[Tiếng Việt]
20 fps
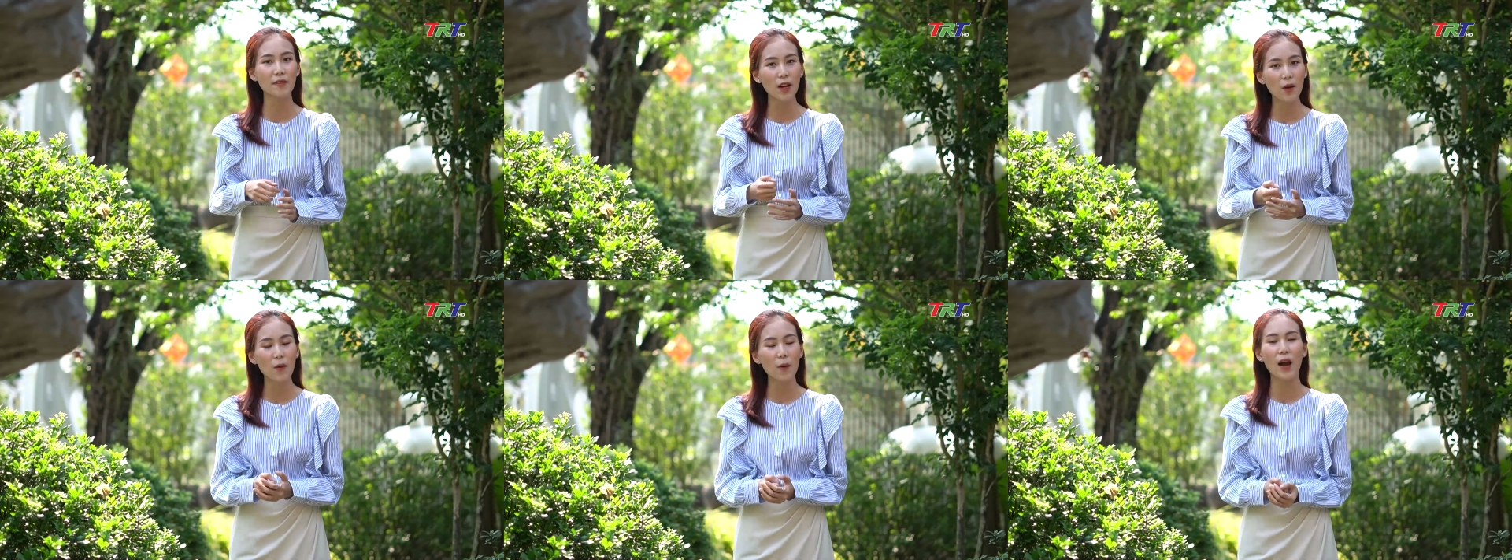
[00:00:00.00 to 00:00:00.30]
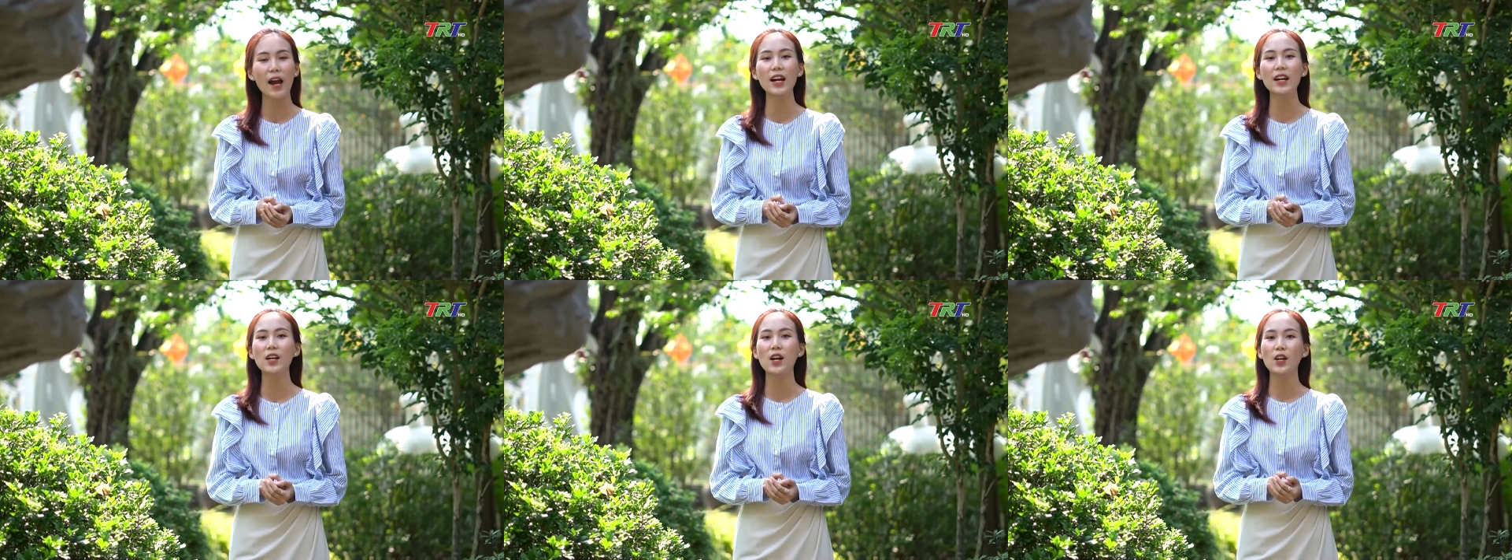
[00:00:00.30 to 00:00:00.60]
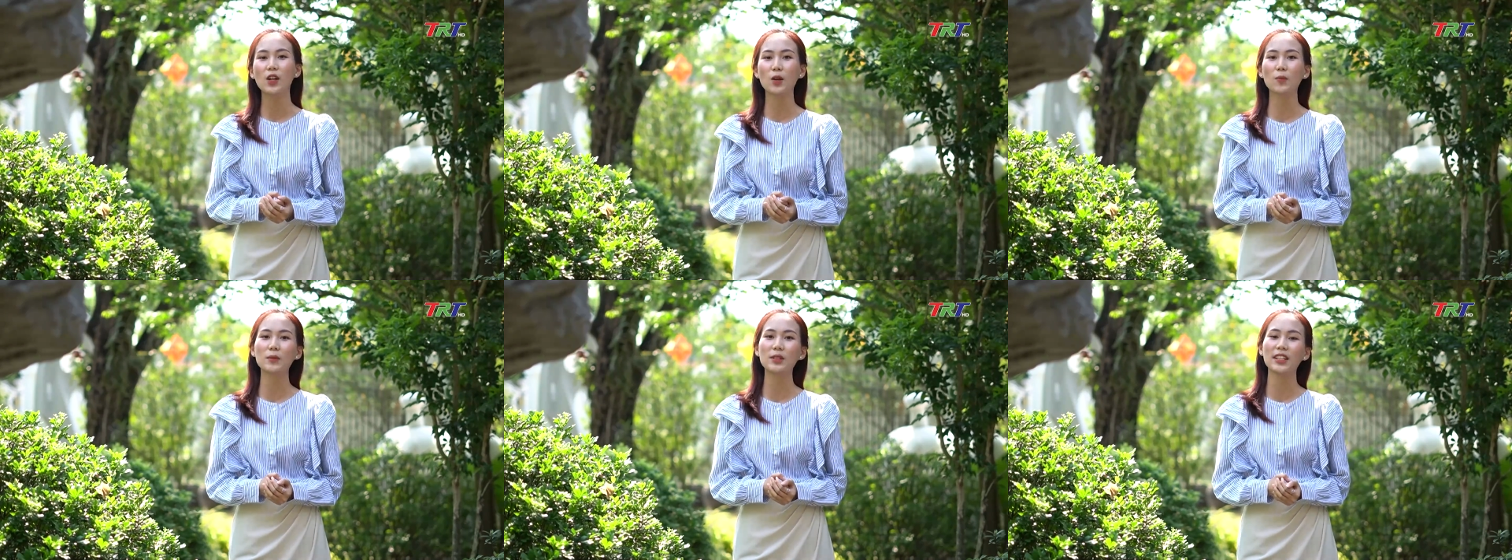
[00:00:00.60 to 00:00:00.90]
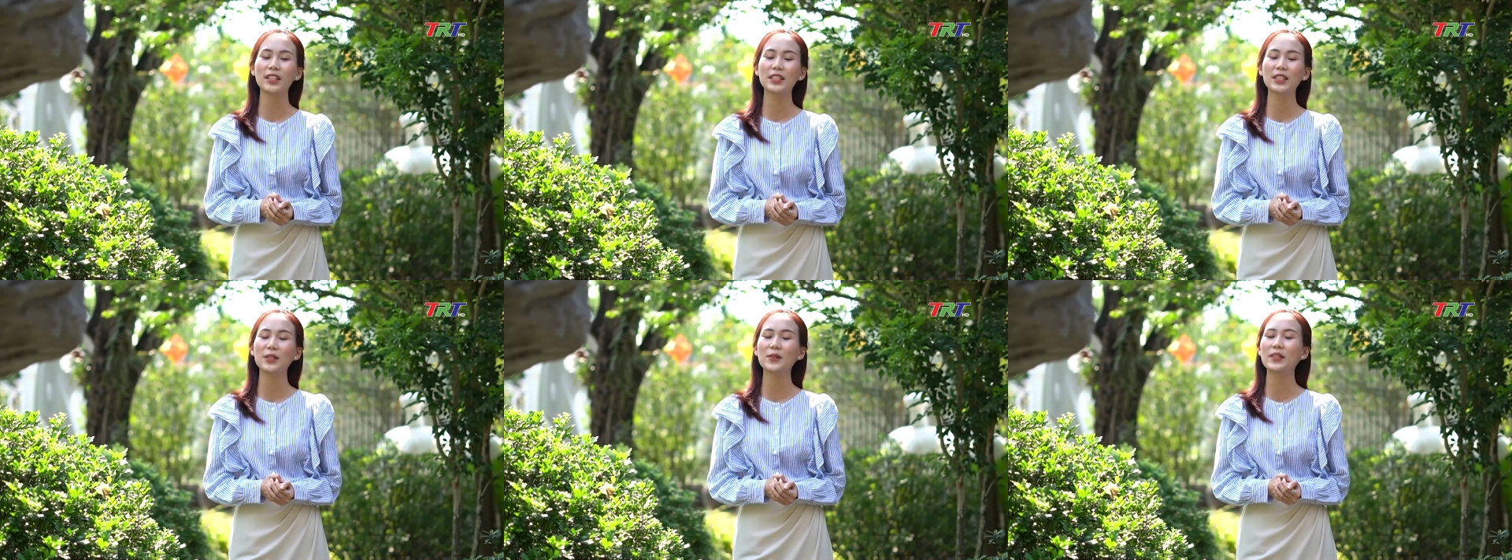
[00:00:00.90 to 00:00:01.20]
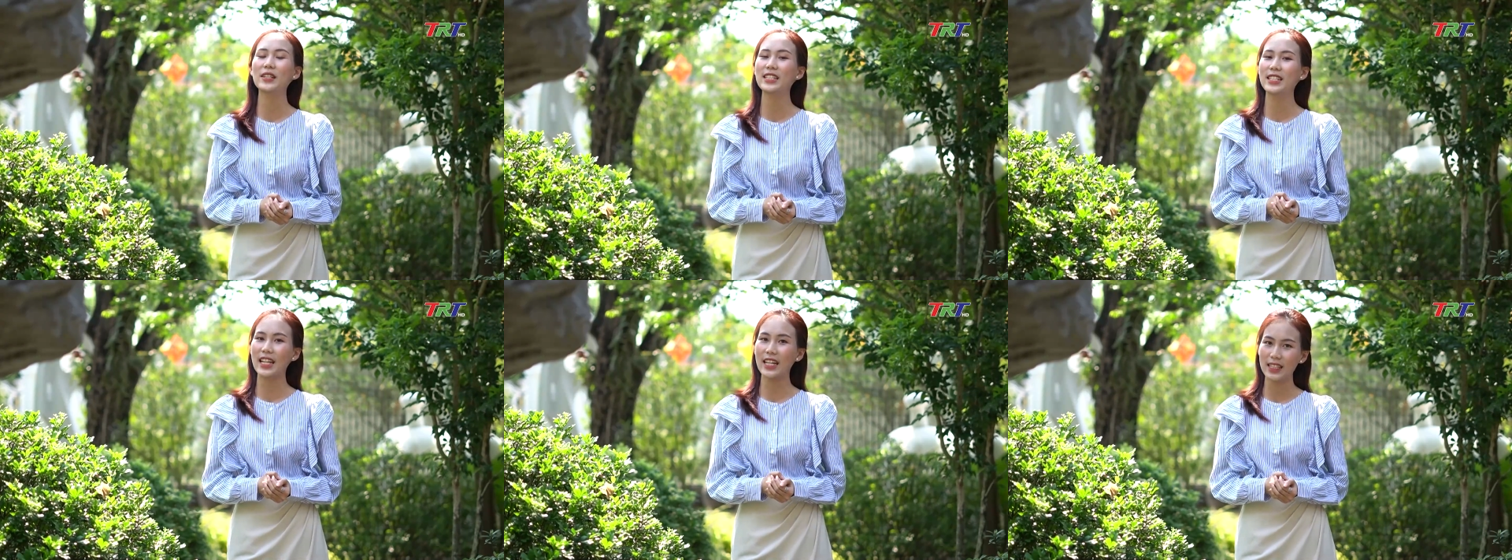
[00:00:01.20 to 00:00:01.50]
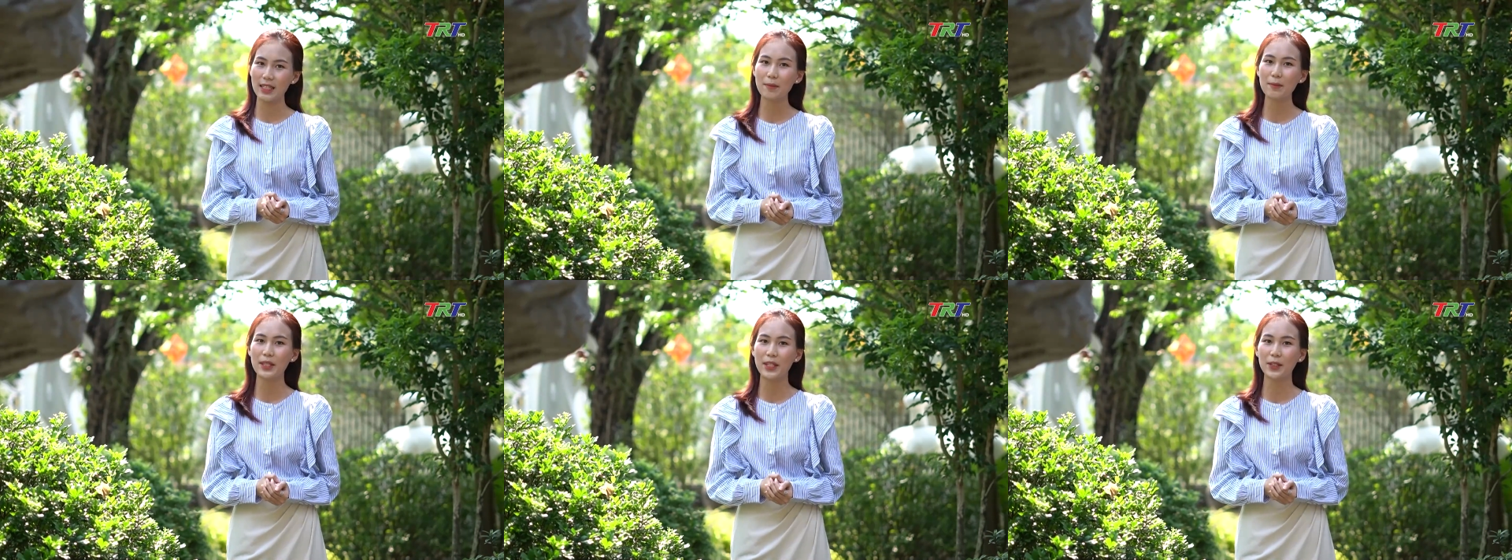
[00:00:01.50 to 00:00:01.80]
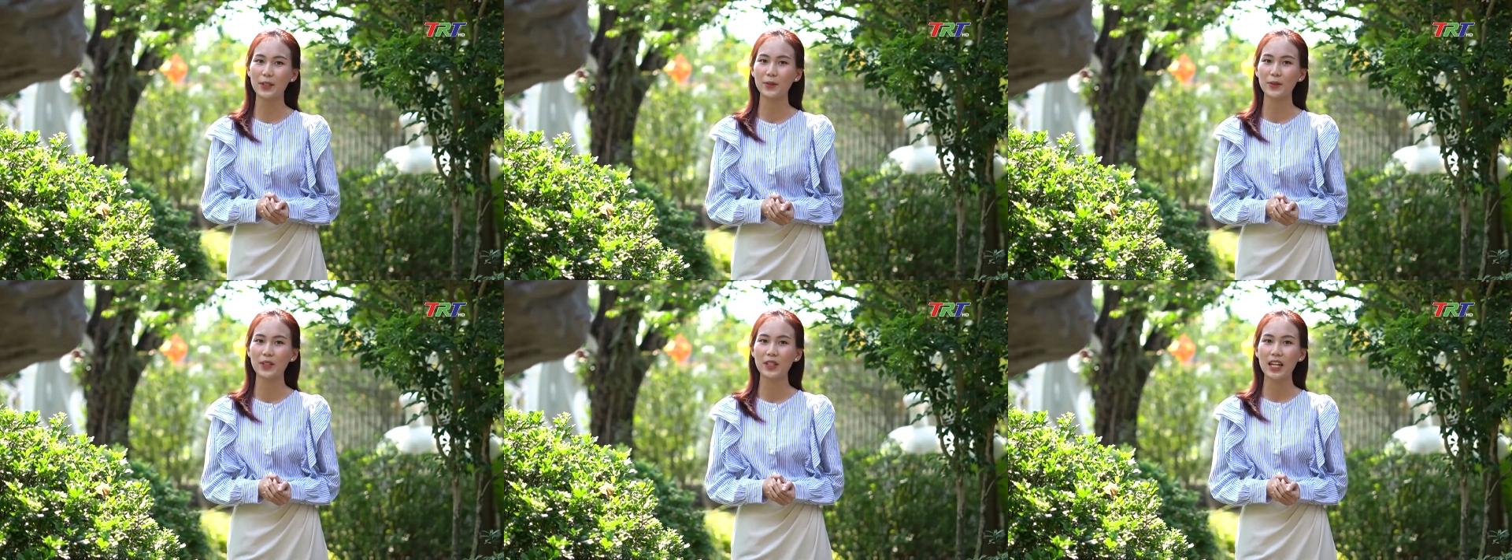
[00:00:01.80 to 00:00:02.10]
văn hóa cũng được nhiều người trẻ tìm
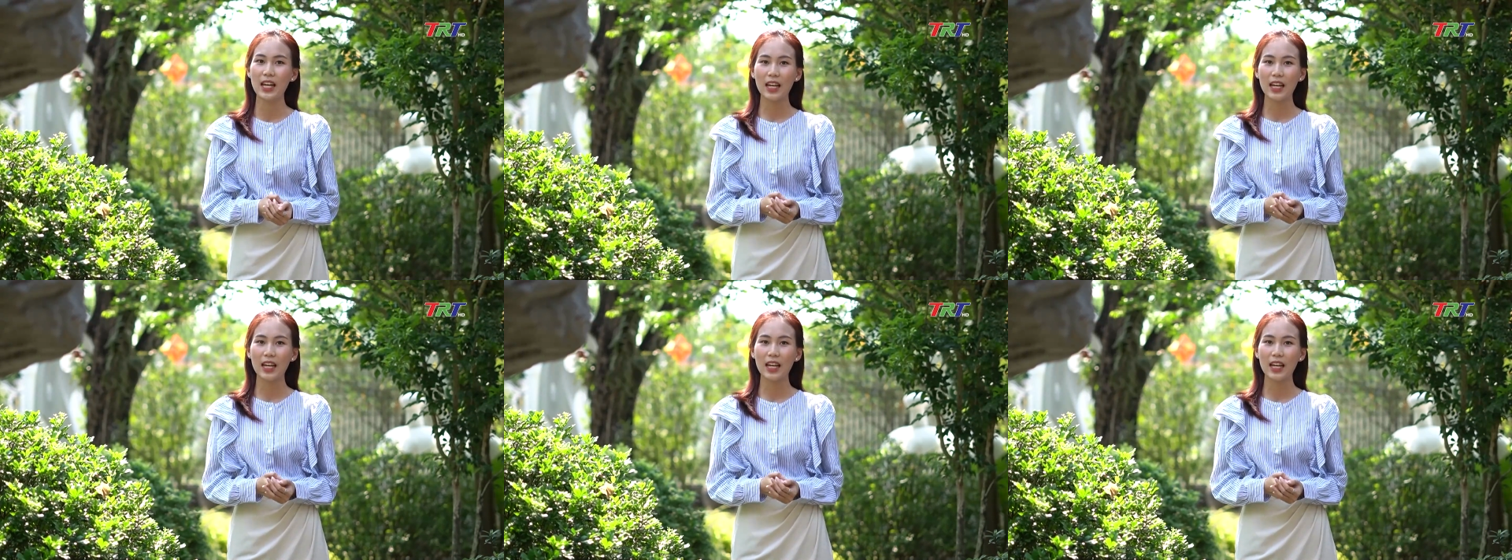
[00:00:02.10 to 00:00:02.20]
hiểu.